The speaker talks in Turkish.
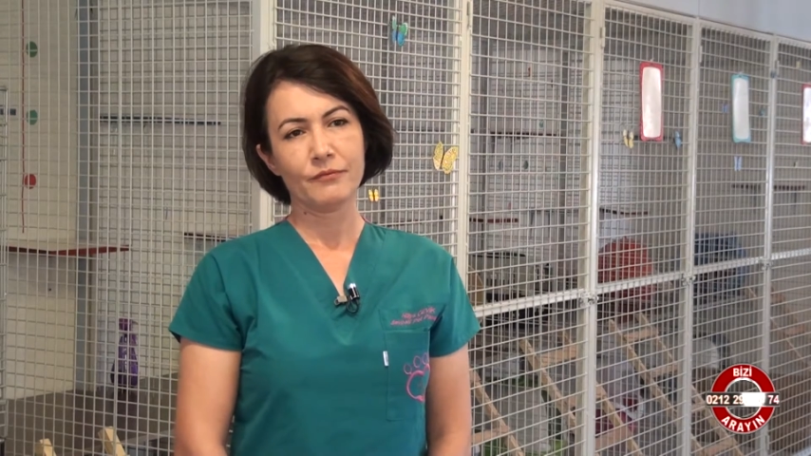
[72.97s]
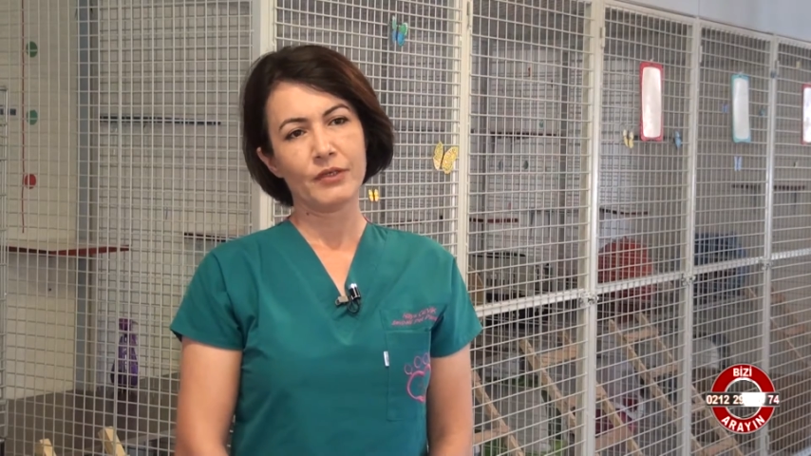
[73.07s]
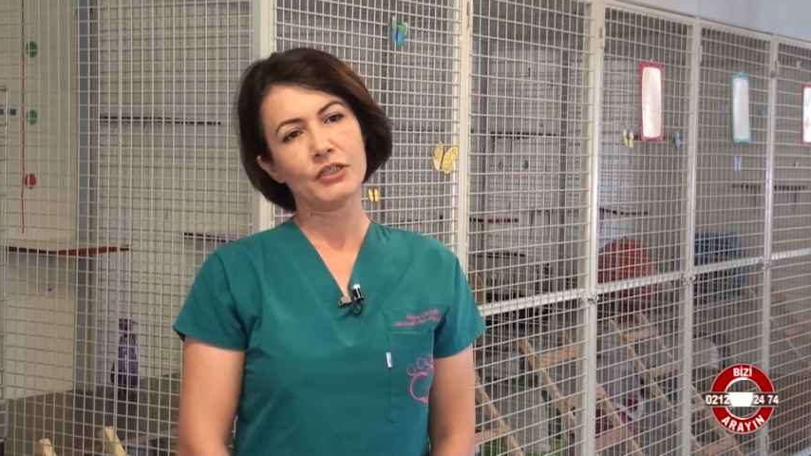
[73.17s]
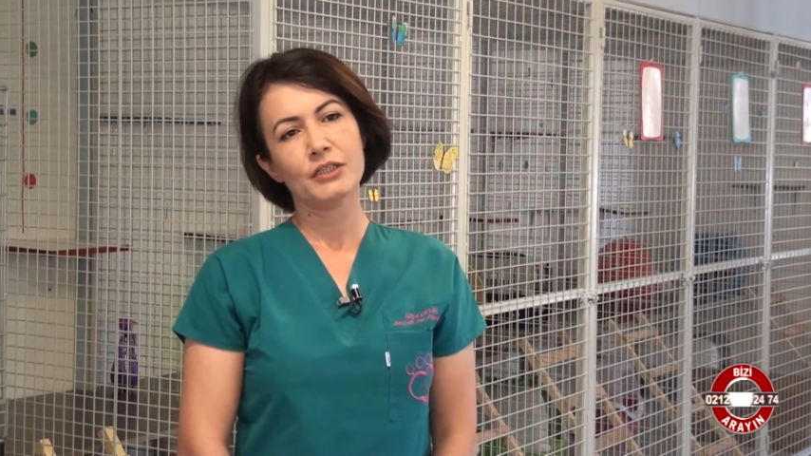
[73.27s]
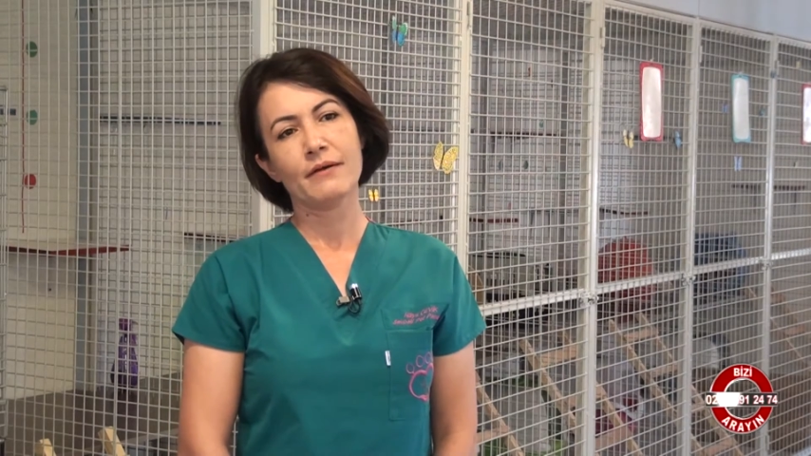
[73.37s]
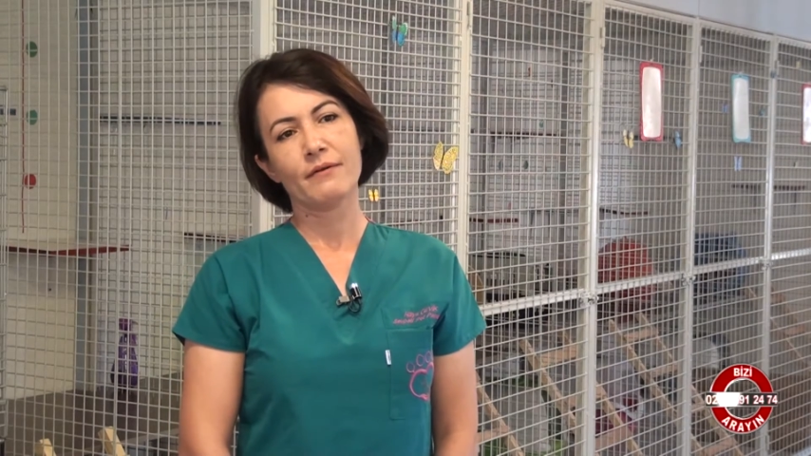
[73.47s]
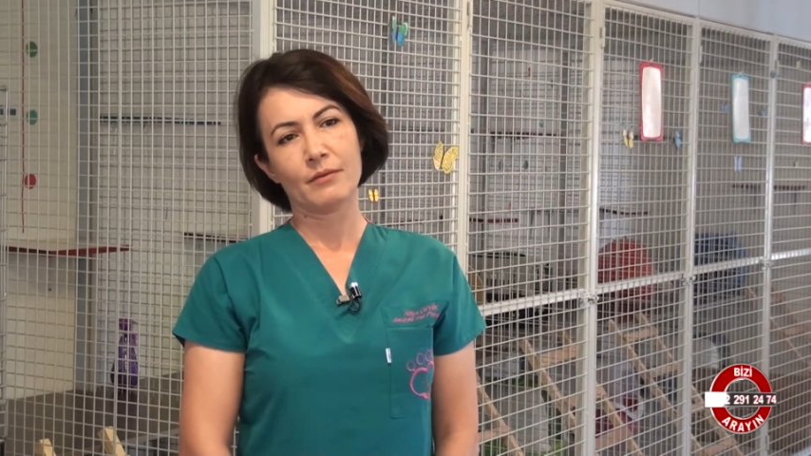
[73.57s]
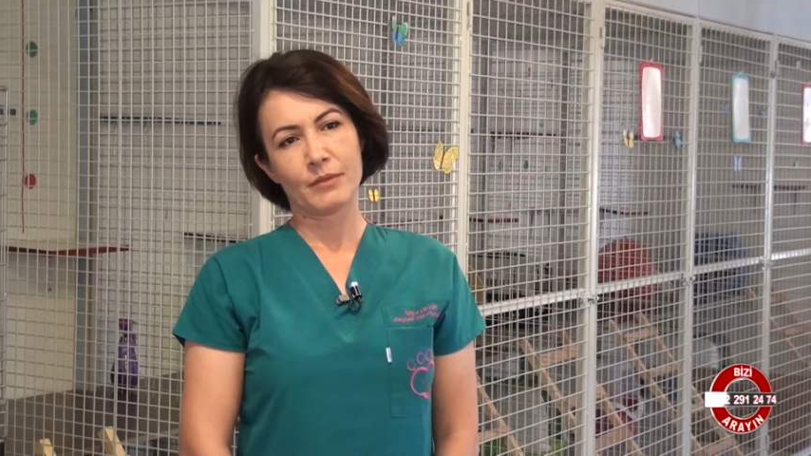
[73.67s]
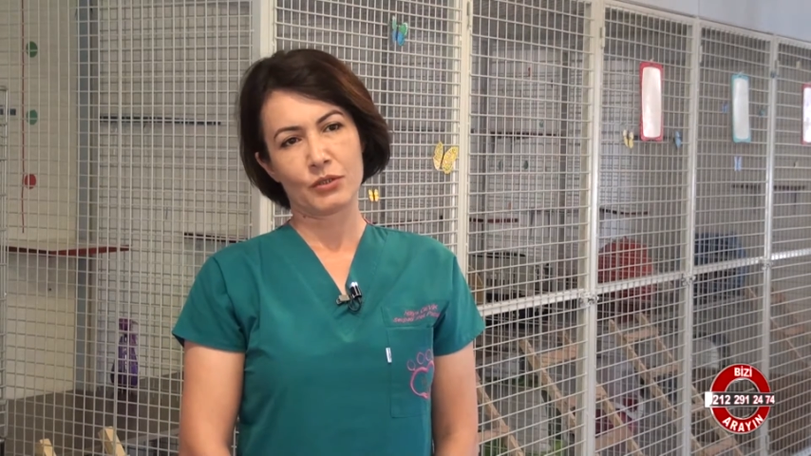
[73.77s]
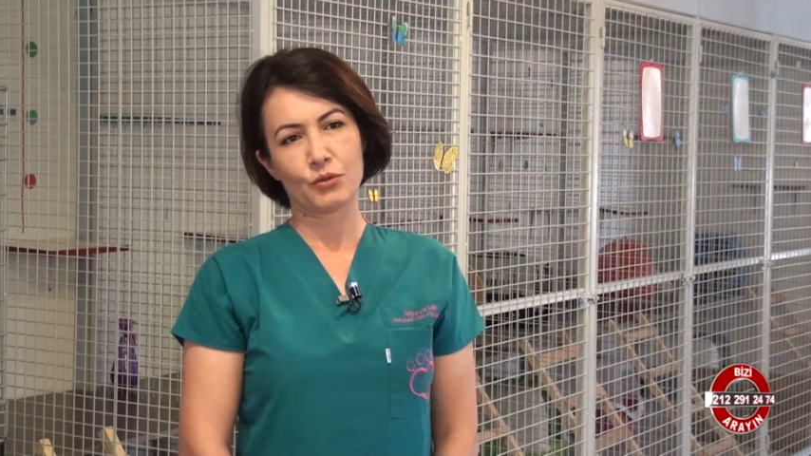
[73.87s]
ve işi
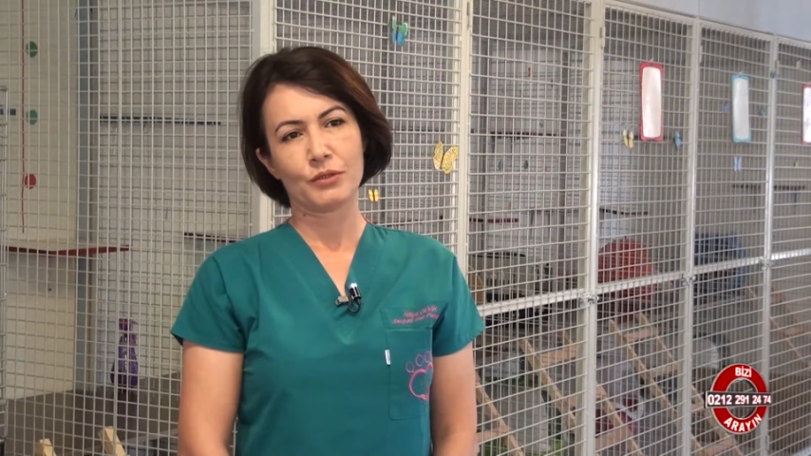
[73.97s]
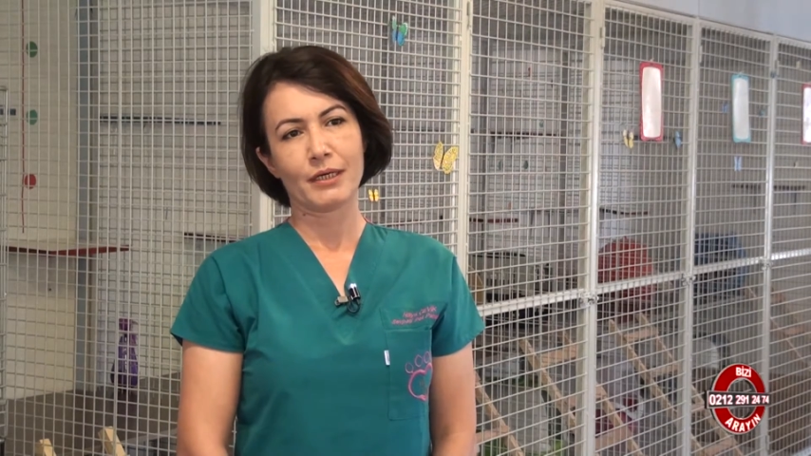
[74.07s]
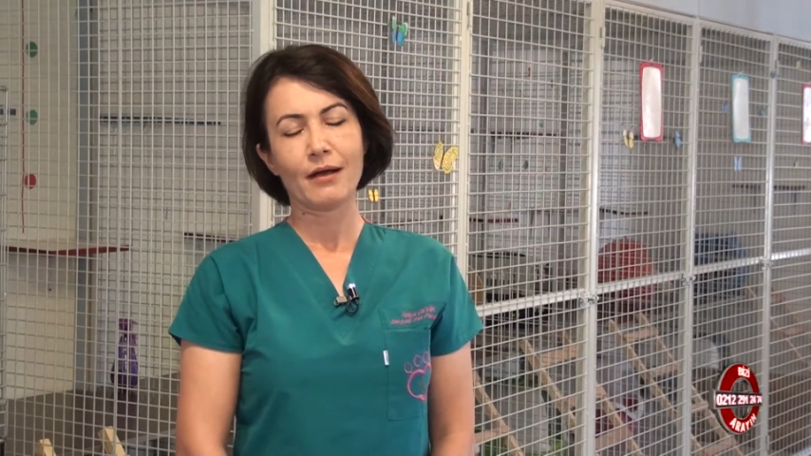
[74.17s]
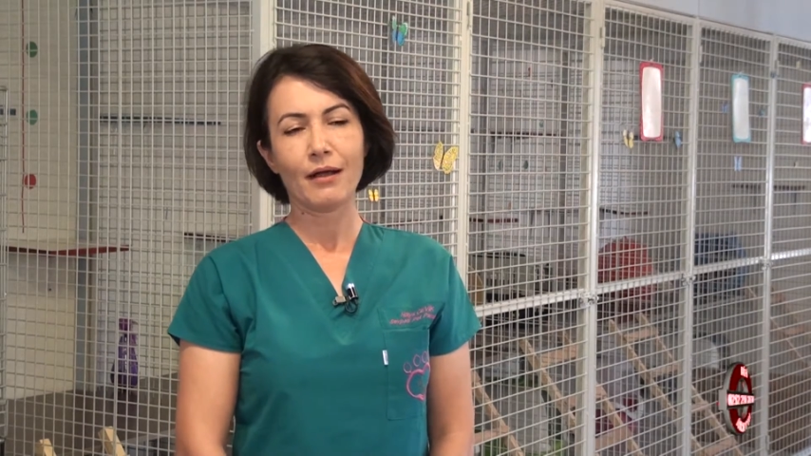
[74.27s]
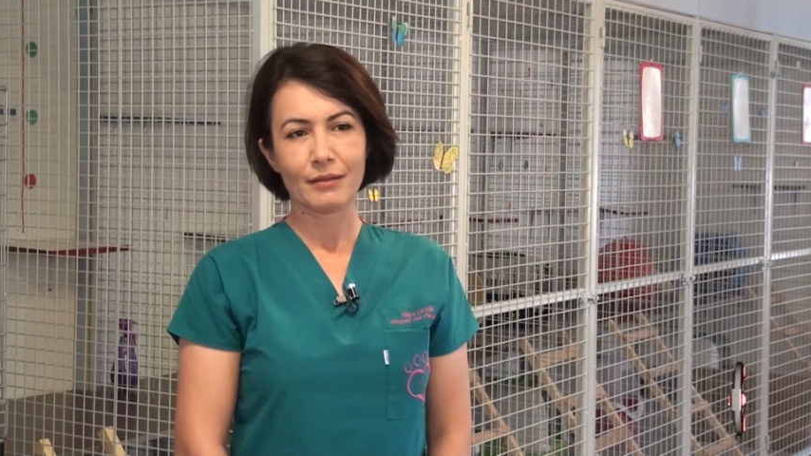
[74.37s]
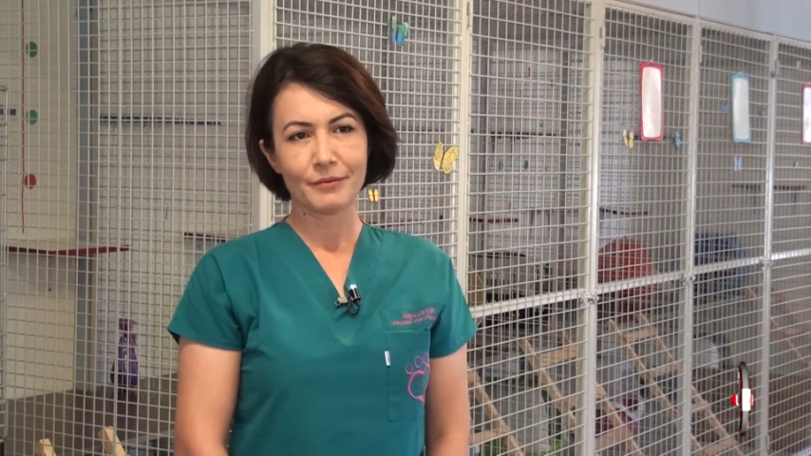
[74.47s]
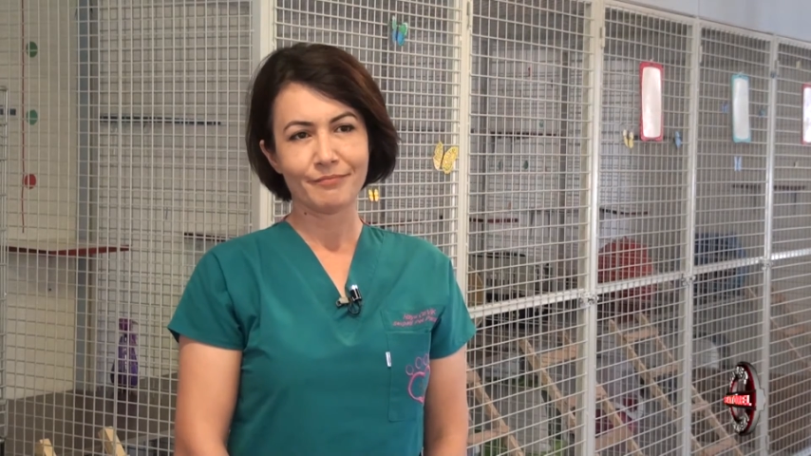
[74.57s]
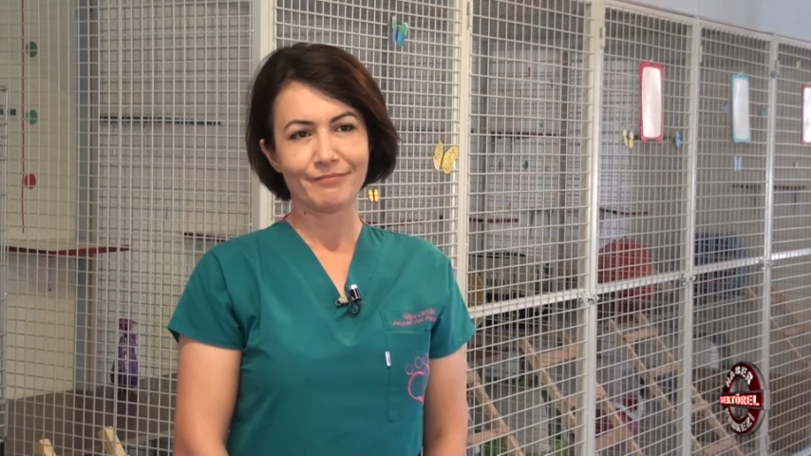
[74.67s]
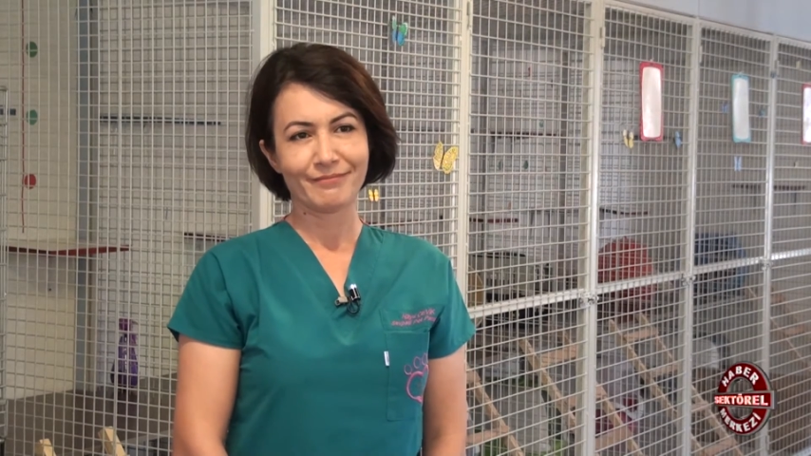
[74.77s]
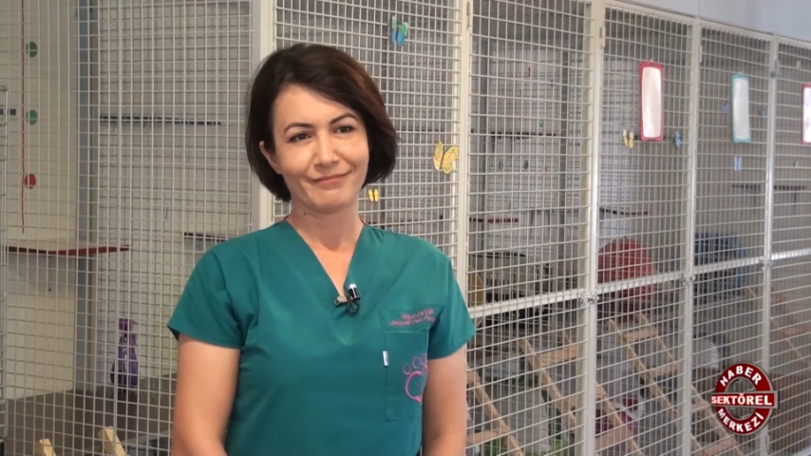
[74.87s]
devralmak zorunda kaldım.
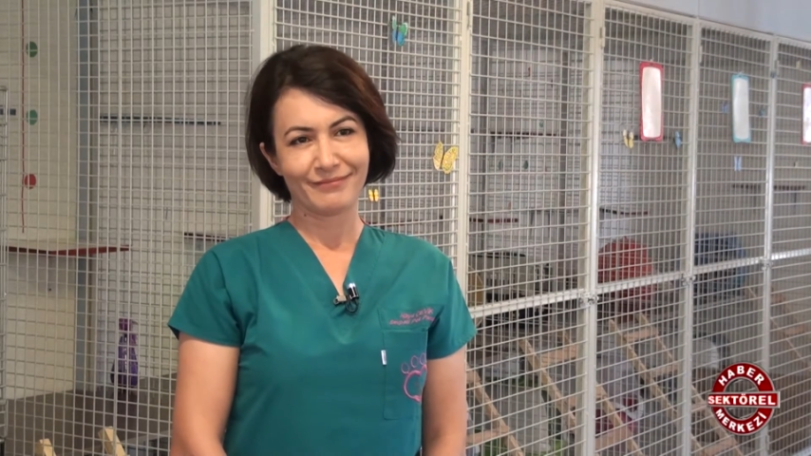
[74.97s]
Başınız